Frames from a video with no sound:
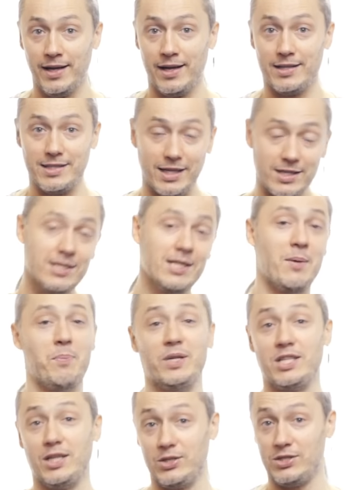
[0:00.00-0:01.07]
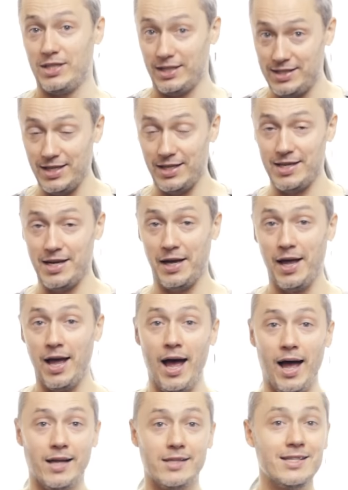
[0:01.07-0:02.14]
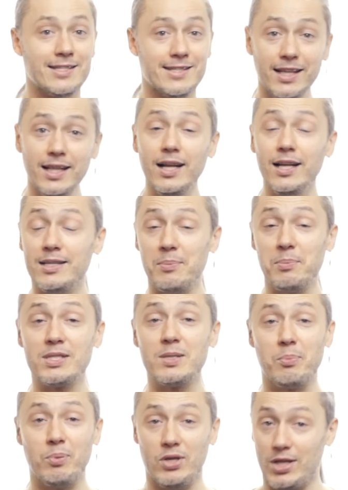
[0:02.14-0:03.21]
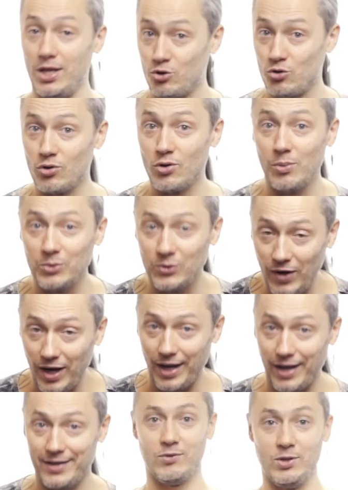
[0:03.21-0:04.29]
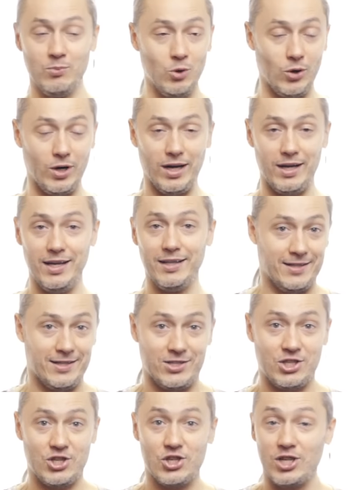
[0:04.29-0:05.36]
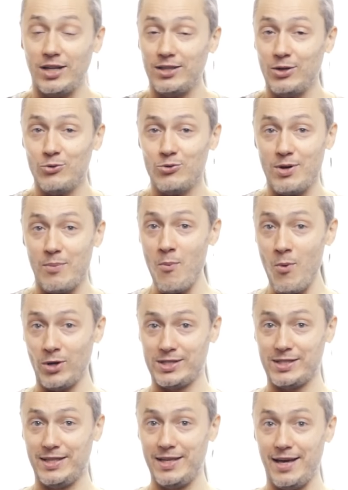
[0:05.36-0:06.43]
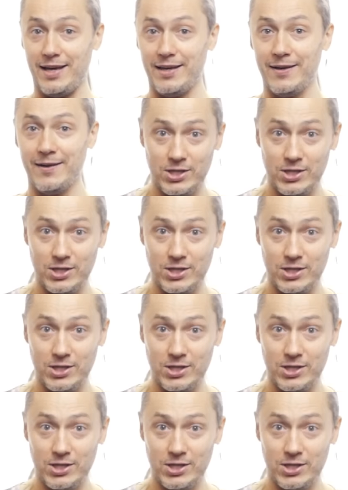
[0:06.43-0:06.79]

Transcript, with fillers: Расскажи нам, пожалуйста, Ксения, не стыдно ли тебе за передачу «Дом-2»? Ты много лет разжижала людям мозг ей.